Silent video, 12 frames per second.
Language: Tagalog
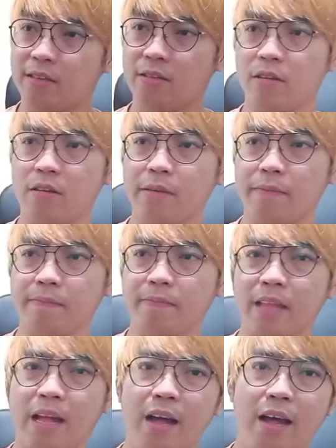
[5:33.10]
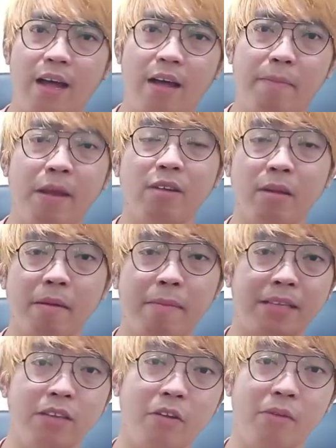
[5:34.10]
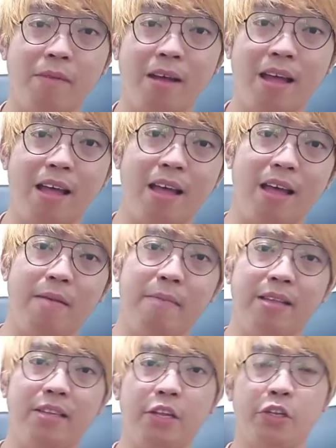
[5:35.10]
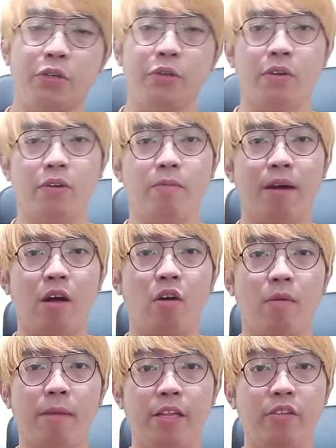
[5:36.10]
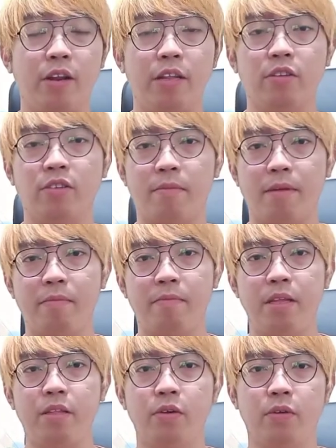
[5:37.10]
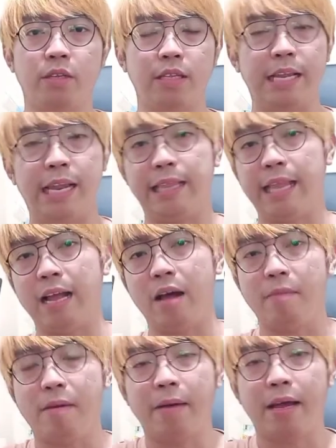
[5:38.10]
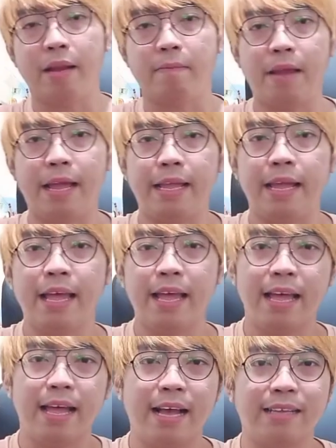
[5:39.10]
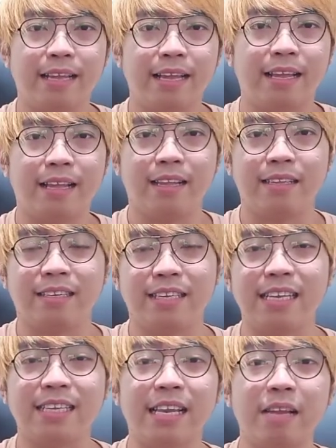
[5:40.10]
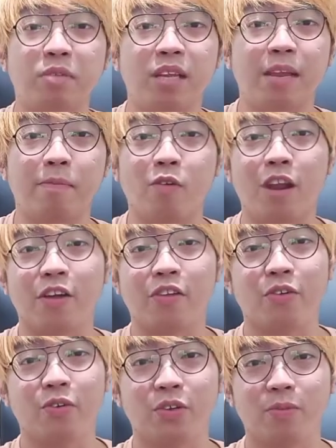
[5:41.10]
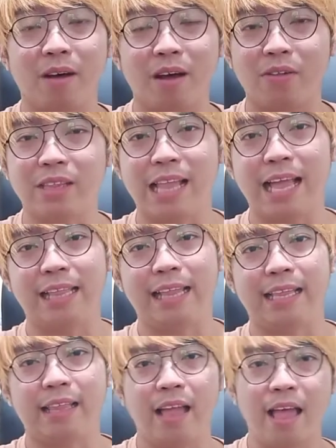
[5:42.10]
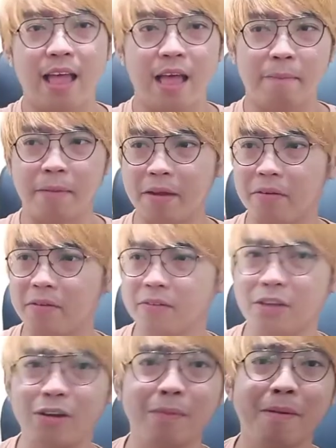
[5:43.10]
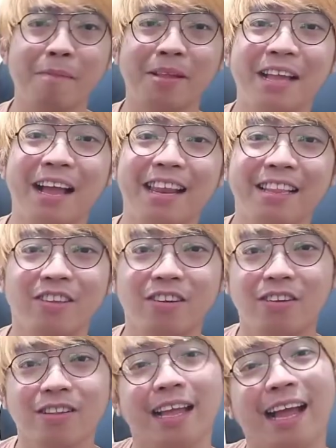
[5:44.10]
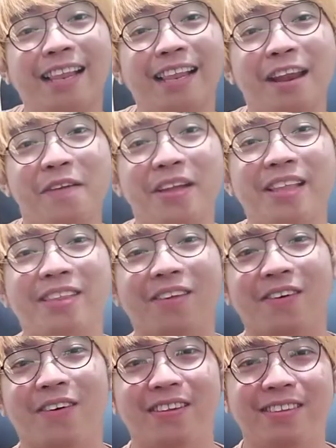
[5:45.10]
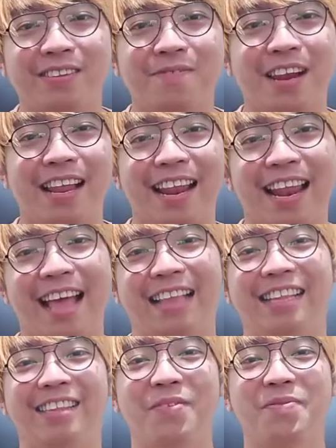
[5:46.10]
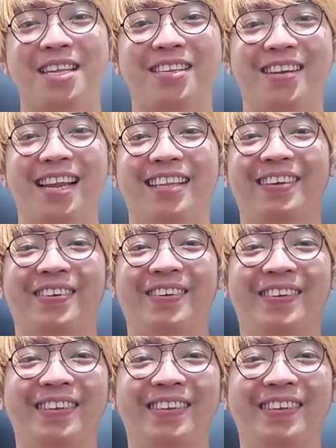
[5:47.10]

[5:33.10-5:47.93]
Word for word: So, uh, pero nababasa ko yung mga message nyo, no? mga comment nyo rin sa mga videos. Hindi lang talaga mapag-reply. Kasi sinisilip-silip ko lang yung YouTube account natin. Pero hindi ko napapatagalin to, no? Tagal na nung intro ko. Simulan na natin tong video na to.